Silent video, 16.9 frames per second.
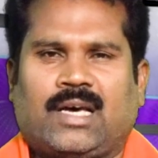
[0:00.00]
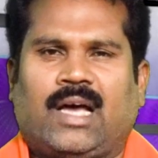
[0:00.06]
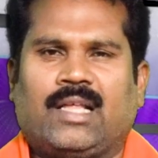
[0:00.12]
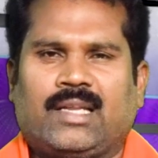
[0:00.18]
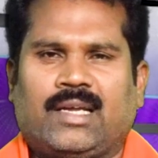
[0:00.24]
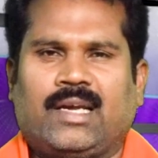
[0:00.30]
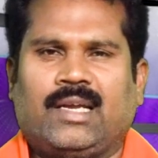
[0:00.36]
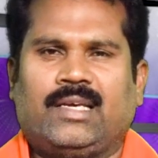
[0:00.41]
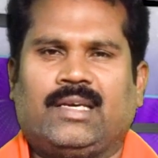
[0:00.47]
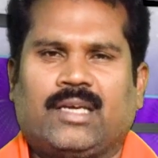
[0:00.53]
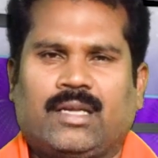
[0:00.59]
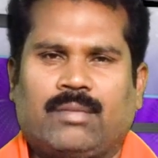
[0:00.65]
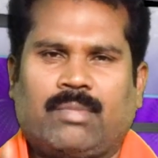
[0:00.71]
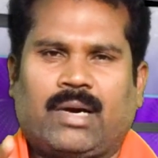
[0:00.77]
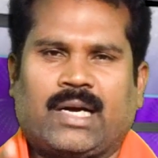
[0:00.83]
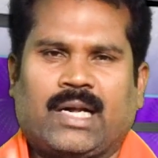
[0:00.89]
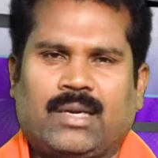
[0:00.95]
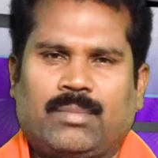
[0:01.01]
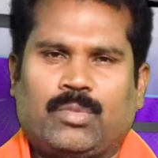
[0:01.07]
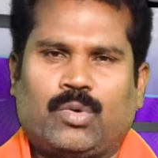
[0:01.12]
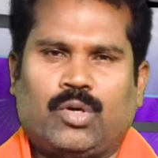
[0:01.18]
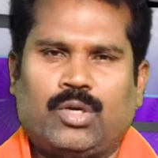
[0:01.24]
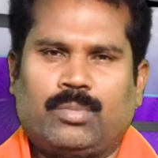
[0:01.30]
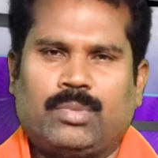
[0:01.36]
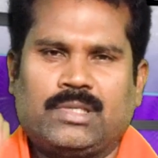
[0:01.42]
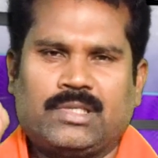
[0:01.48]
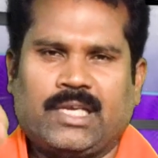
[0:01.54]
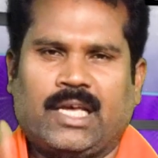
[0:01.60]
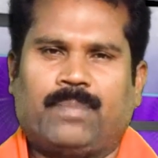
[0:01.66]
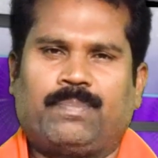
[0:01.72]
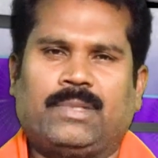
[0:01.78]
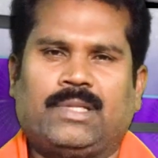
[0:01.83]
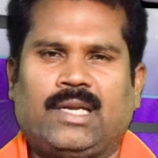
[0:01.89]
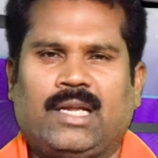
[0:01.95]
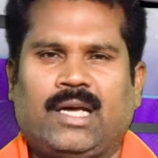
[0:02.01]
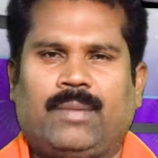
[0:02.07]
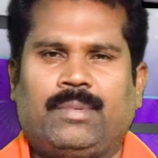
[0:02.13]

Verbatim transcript: சாதனைகளை எங்கள் மக்களிடம் கொண்டு போய் சேர்ப்பதில்லை